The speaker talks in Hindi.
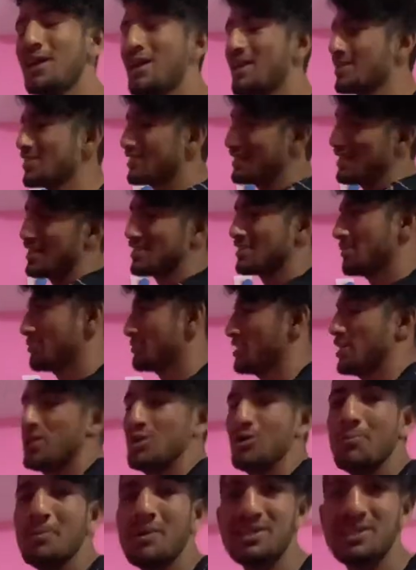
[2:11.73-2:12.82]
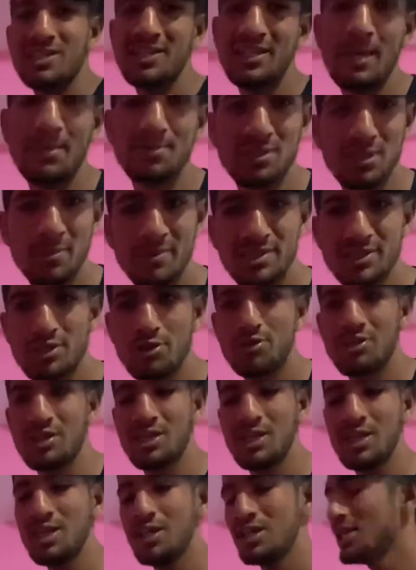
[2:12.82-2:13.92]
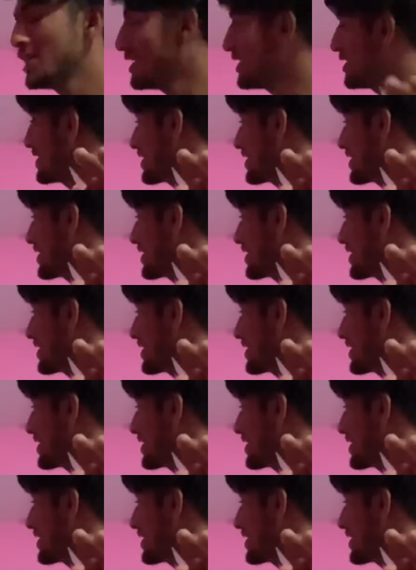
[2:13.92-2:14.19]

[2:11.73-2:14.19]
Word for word: यार क्या समझा रहा हूँ बर्तन नहीं आप समझ रहे हो कि नहीं